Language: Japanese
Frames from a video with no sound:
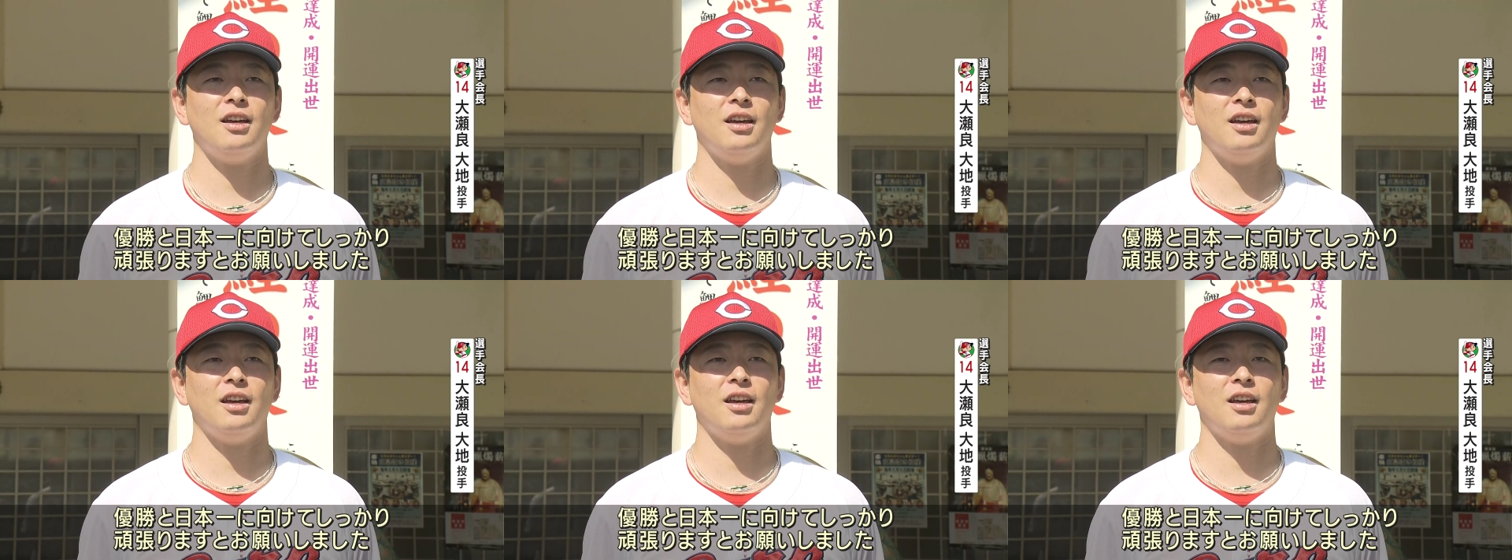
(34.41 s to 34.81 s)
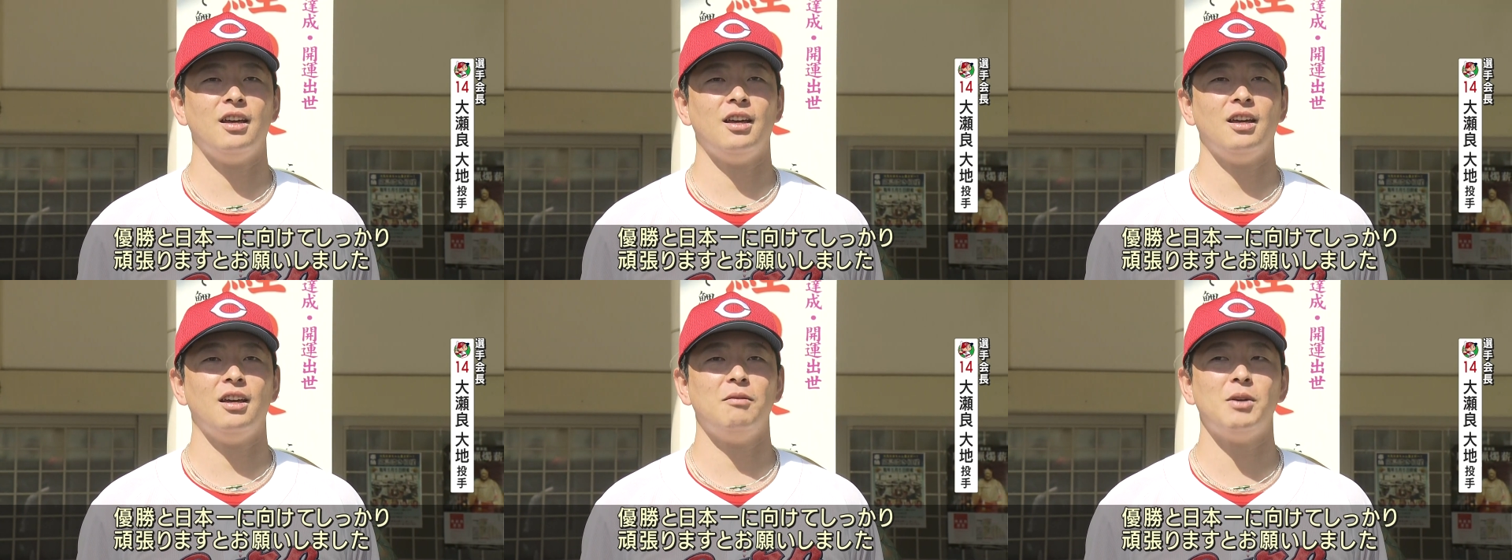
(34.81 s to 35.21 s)

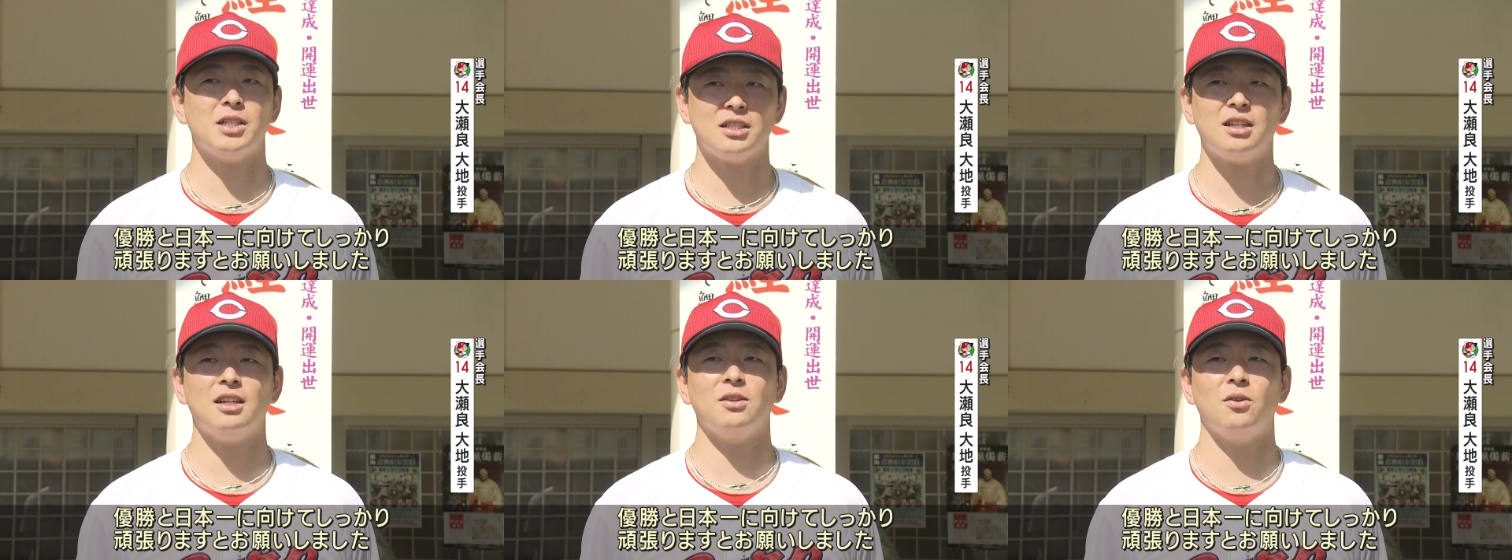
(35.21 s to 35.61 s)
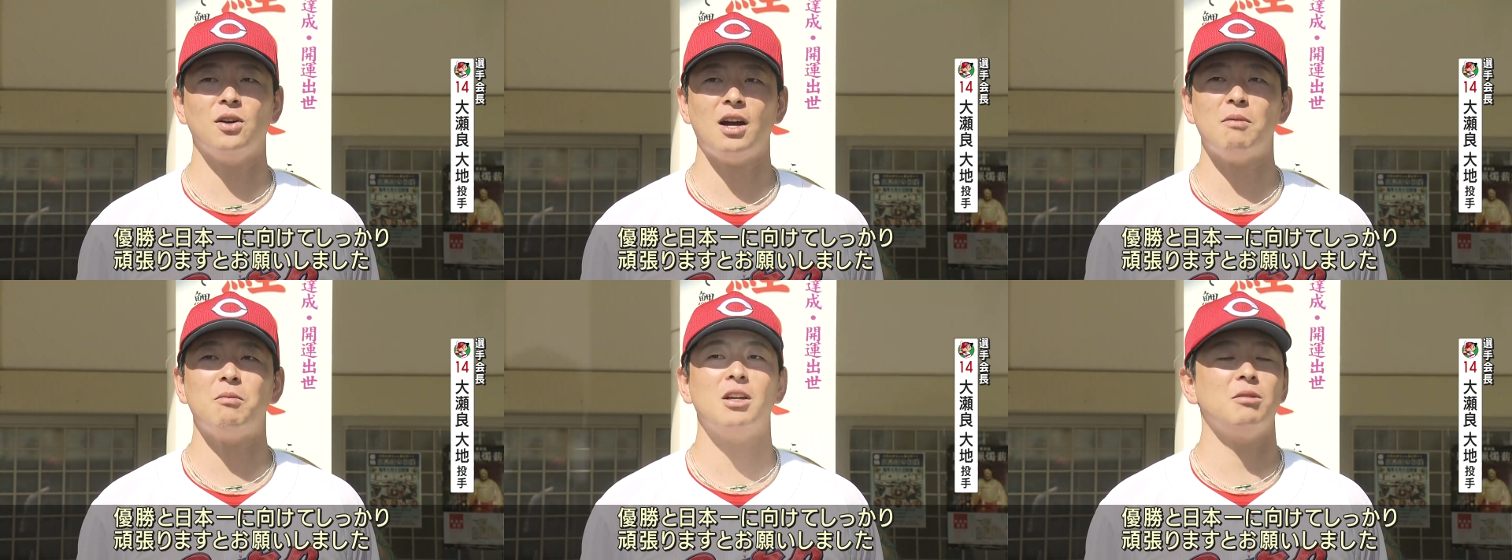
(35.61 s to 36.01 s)
えーまあ、しっかりと
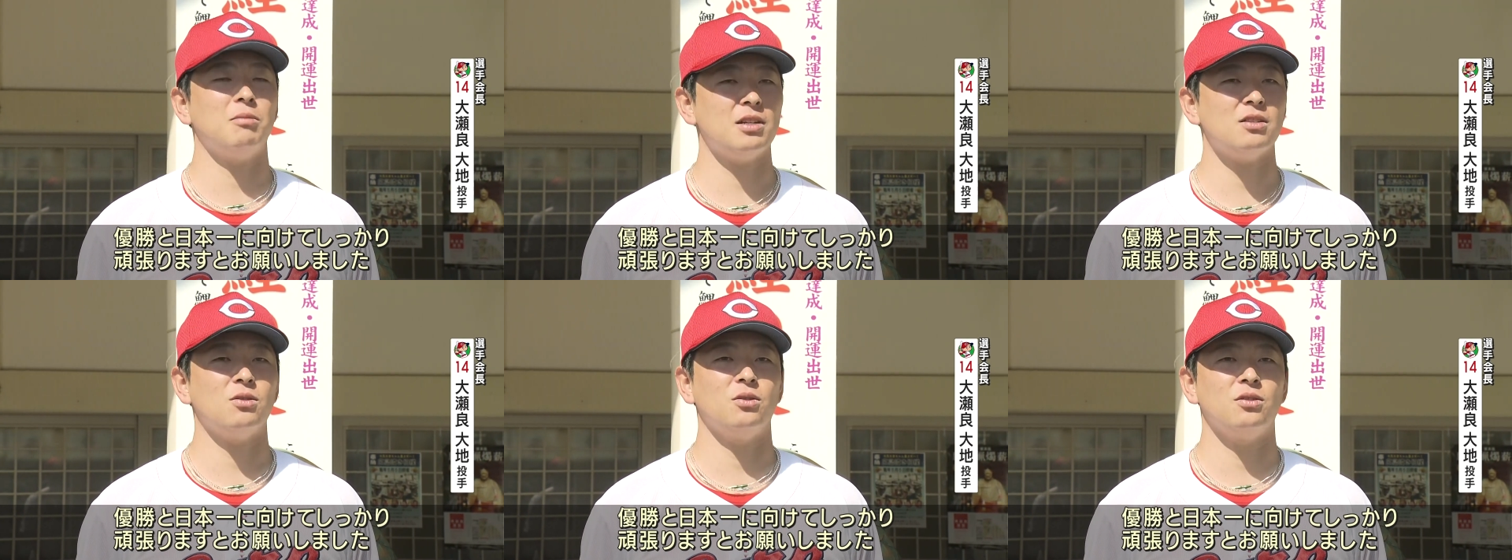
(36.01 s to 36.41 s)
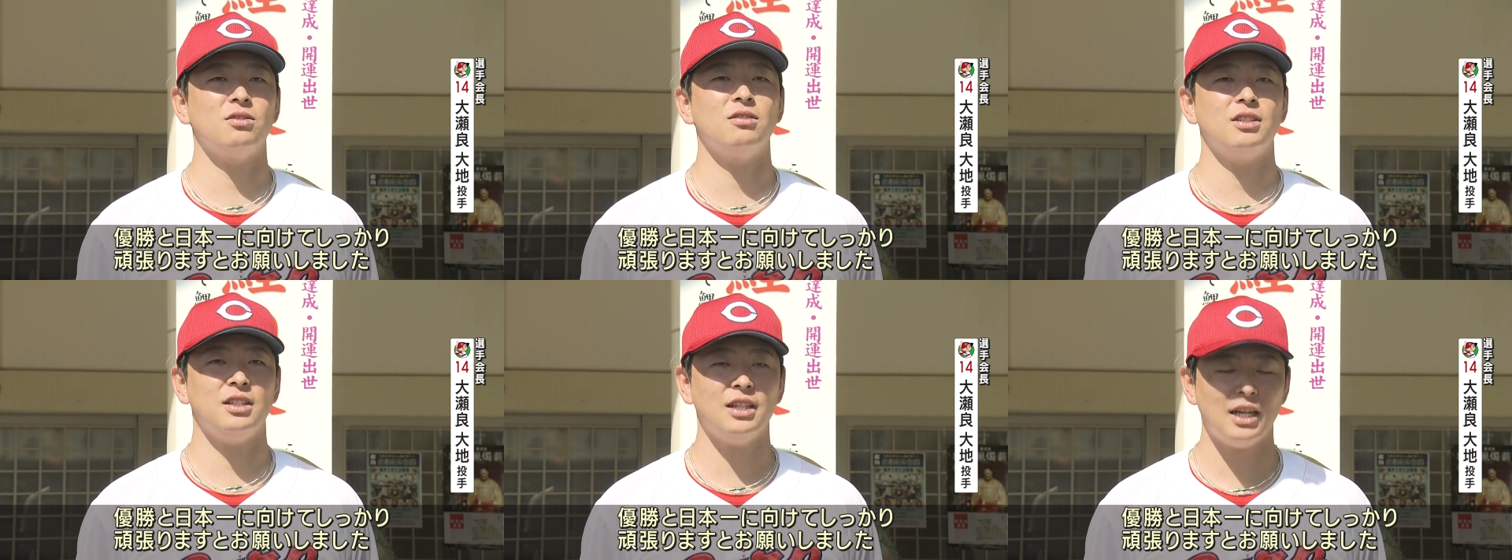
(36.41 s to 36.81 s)
頑張りますという
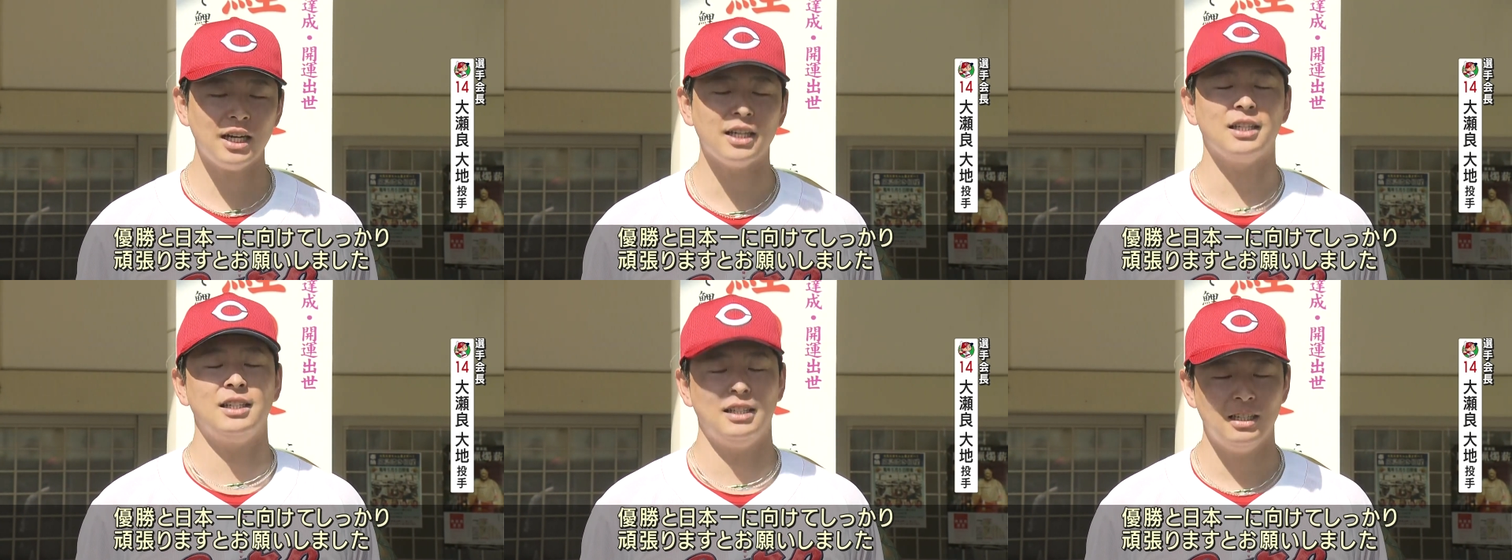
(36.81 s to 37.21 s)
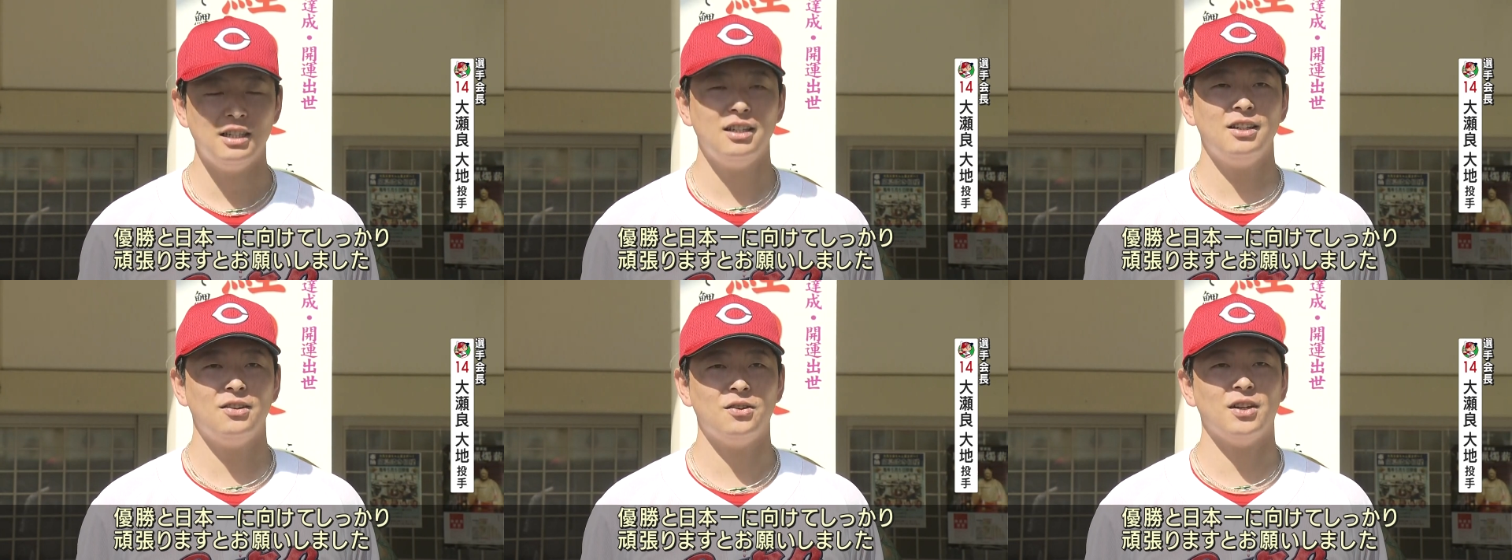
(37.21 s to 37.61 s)
ふうに、ね、
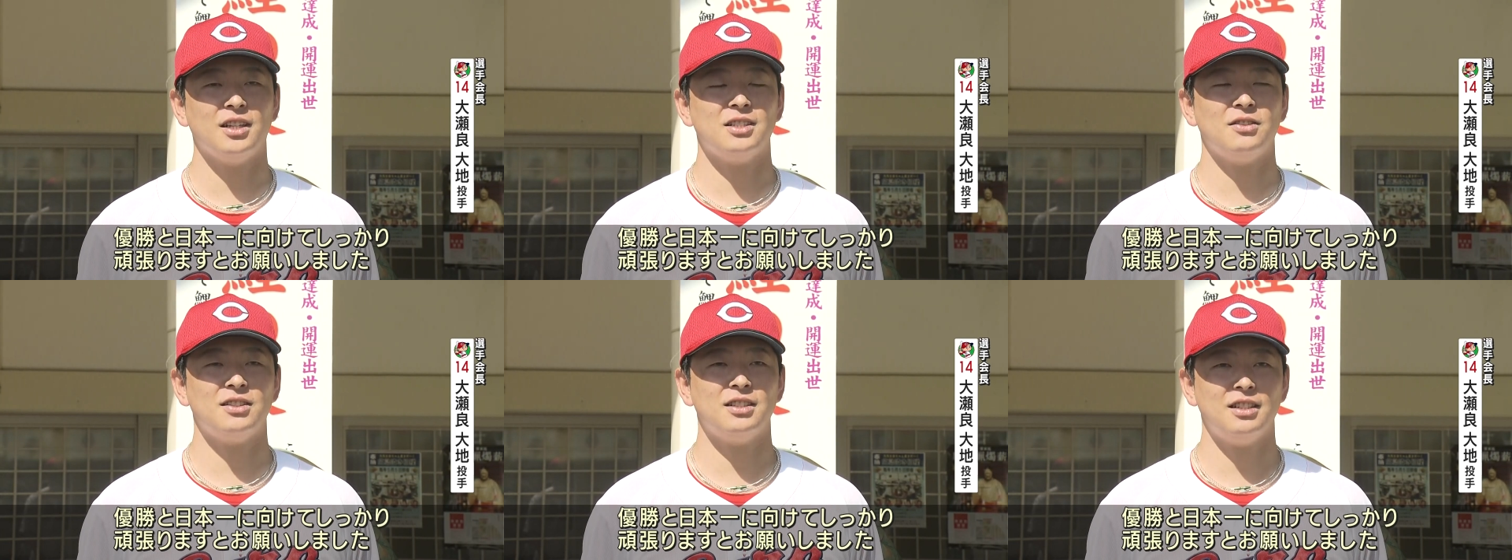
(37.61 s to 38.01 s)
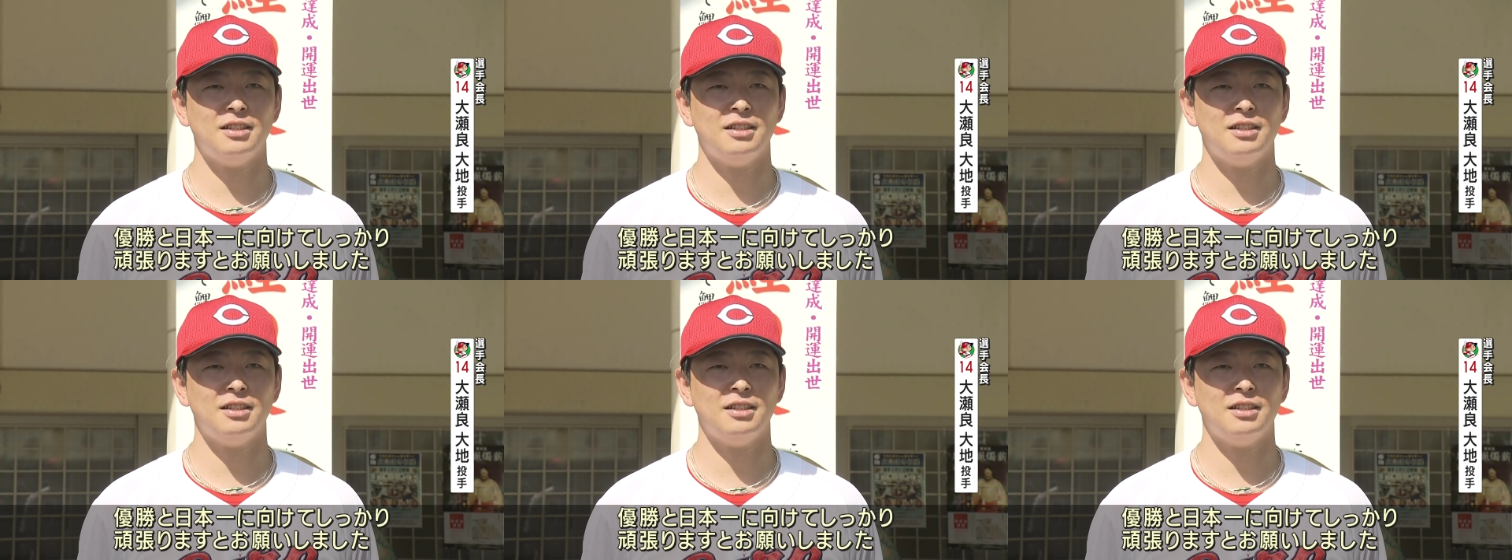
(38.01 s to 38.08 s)
お願いしまし